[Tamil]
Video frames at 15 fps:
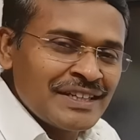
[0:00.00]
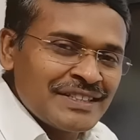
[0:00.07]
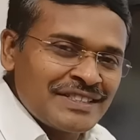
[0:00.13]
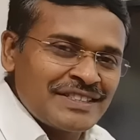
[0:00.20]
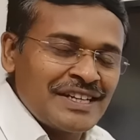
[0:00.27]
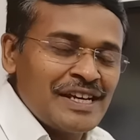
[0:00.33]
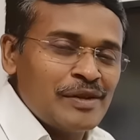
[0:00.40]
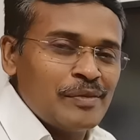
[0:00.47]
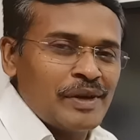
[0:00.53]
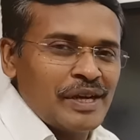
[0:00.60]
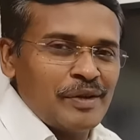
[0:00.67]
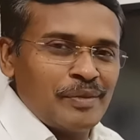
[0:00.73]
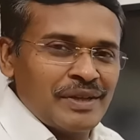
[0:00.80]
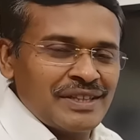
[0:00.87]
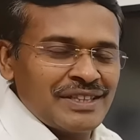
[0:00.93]
ஸ்டீல் மாதிரி
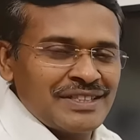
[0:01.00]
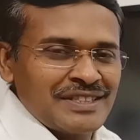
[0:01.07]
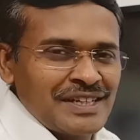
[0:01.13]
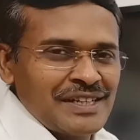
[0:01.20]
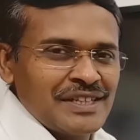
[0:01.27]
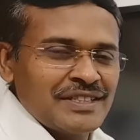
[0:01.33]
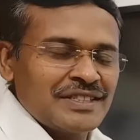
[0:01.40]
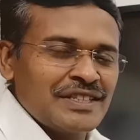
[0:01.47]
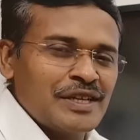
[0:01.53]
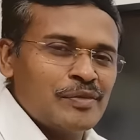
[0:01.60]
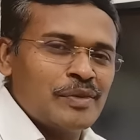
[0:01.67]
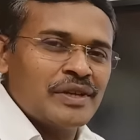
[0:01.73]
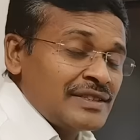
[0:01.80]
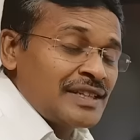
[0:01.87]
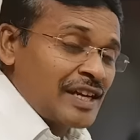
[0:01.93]
மற்ற ஸ்டெயின்லெஸ் ஸ்டீல்
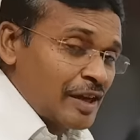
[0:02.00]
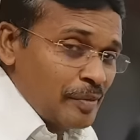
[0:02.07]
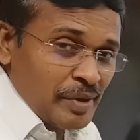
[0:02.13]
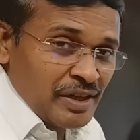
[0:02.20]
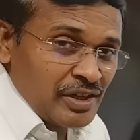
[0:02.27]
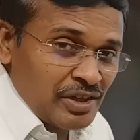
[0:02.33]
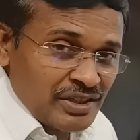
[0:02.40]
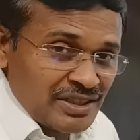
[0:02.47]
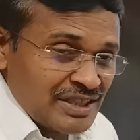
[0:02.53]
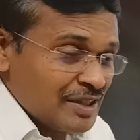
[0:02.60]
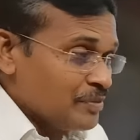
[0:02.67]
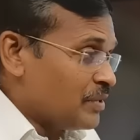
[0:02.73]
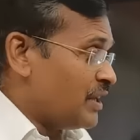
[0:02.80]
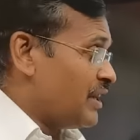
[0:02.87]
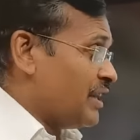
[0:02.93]
மாதிரி செராமிக் நான்ஸ்டிக்
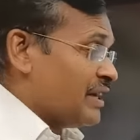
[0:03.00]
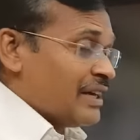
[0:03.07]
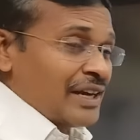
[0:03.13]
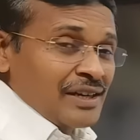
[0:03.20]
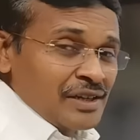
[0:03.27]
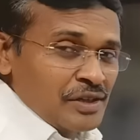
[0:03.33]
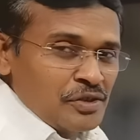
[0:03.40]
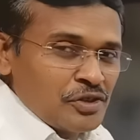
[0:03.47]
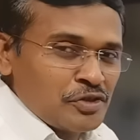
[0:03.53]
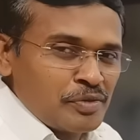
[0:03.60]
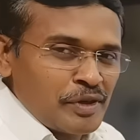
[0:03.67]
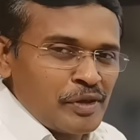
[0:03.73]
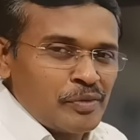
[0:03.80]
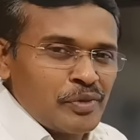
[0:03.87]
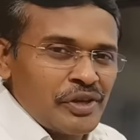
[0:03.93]
மாதிரி டக்குன்னு யூஸ்
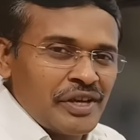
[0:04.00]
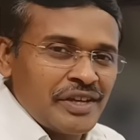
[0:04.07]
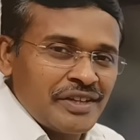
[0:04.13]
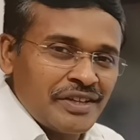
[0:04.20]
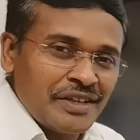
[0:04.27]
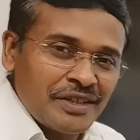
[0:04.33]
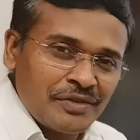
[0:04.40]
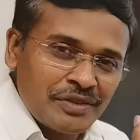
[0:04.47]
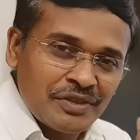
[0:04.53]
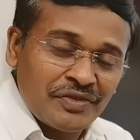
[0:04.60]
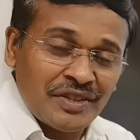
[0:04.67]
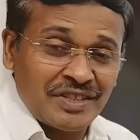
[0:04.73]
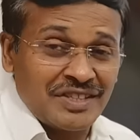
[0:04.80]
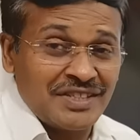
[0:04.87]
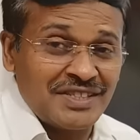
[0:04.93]
பண்ண முடியாது இதை வந்து
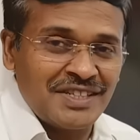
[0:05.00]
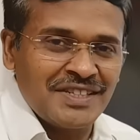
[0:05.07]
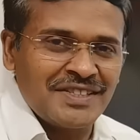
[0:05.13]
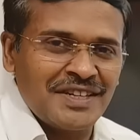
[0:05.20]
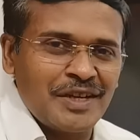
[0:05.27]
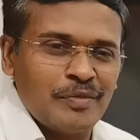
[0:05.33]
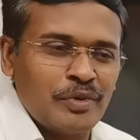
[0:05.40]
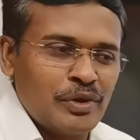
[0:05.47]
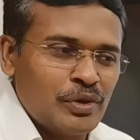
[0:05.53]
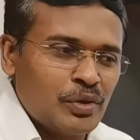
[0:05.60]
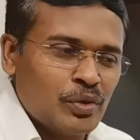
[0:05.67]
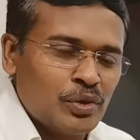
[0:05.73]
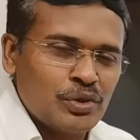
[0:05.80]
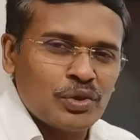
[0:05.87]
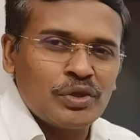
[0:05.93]
ஃபஸ்ட்டு சீசனிங் பண்ணணும்
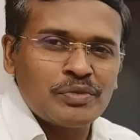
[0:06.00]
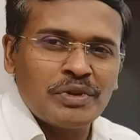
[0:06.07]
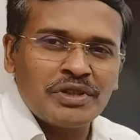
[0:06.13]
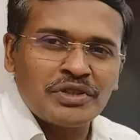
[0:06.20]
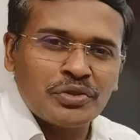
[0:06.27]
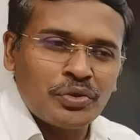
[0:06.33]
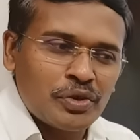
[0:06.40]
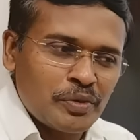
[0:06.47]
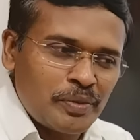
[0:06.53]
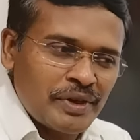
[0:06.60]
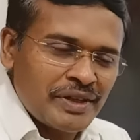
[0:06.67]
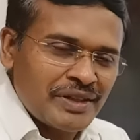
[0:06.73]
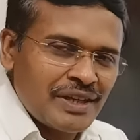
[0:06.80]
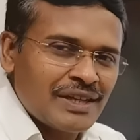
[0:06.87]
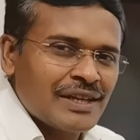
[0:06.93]
கொஞ்சம் கொஞ்சமாக
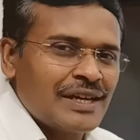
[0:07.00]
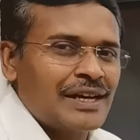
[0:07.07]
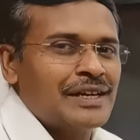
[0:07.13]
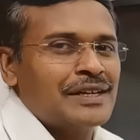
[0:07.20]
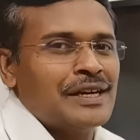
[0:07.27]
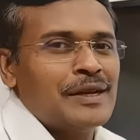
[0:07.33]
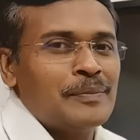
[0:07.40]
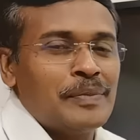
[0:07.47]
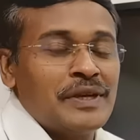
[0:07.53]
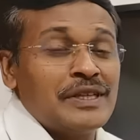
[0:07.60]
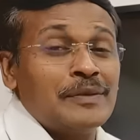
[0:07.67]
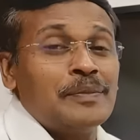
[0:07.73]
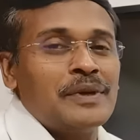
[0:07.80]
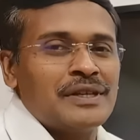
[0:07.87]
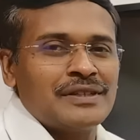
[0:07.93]
சூடுபடுத்தி அதை கரெக்டான
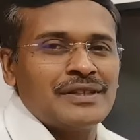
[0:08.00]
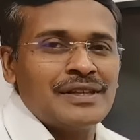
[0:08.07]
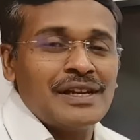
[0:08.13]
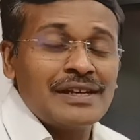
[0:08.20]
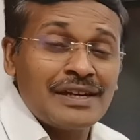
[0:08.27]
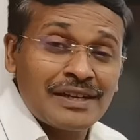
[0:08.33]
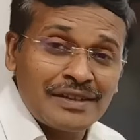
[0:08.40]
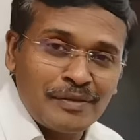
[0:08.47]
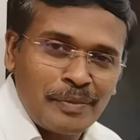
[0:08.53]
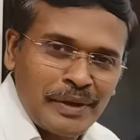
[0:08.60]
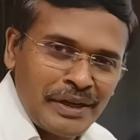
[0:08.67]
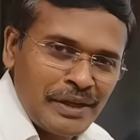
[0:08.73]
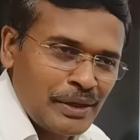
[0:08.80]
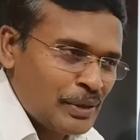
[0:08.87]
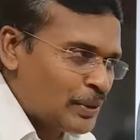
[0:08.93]
பதப்படுத்துதல்ங்கிறது
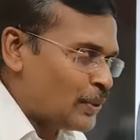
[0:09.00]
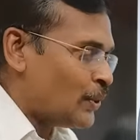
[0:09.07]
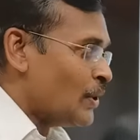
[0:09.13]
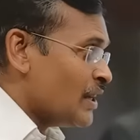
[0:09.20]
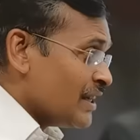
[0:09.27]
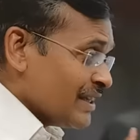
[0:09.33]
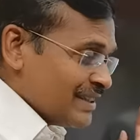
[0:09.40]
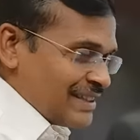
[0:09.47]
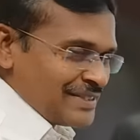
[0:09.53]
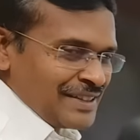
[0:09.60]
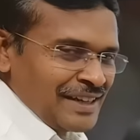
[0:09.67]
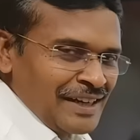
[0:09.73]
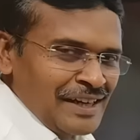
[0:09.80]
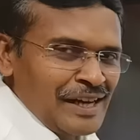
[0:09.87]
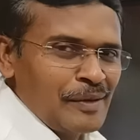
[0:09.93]
பண்ணி ஆகணும் இந்த
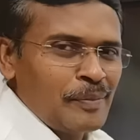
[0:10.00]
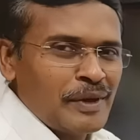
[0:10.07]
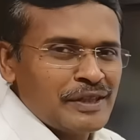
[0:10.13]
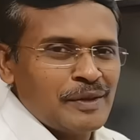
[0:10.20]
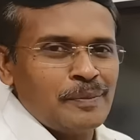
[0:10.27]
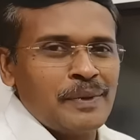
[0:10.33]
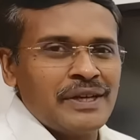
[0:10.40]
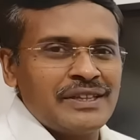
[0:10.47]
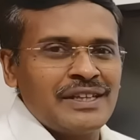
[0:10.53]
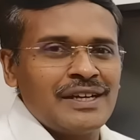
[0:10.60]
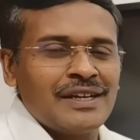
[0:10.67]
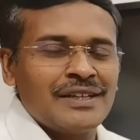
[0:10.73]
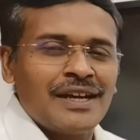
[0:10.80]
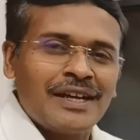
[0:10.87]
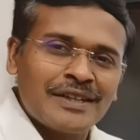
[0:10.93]
சட்டிகளை பதப்படுத்தினா
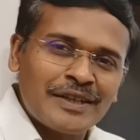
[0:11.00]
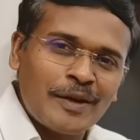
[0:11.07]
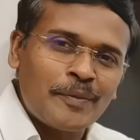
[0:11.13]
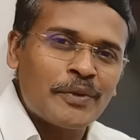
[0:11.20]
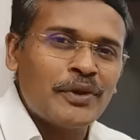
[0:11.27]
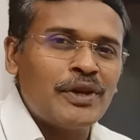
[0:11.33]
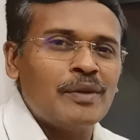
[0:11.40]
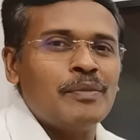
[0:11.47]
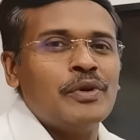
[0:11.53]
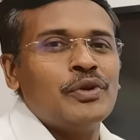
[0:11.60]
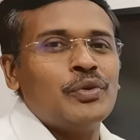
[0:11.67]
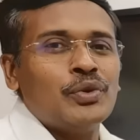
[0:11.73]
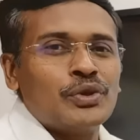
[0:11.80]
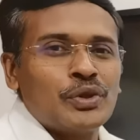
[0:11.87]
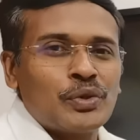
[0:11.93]
தான் அதுக்கப்புறம் நம்ம
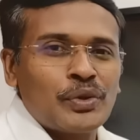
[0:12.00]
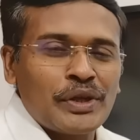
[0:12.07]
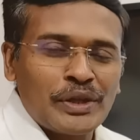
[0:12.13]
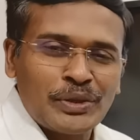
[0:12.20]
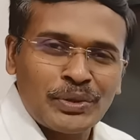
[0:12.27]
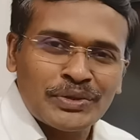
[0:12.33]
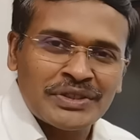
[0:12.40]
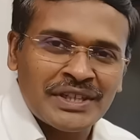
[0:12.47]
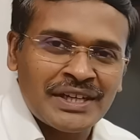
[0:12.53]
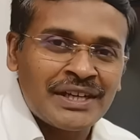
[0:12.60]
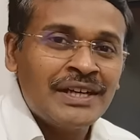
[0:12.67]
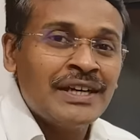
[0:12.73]
ஊற்றக்கூடிய தோசை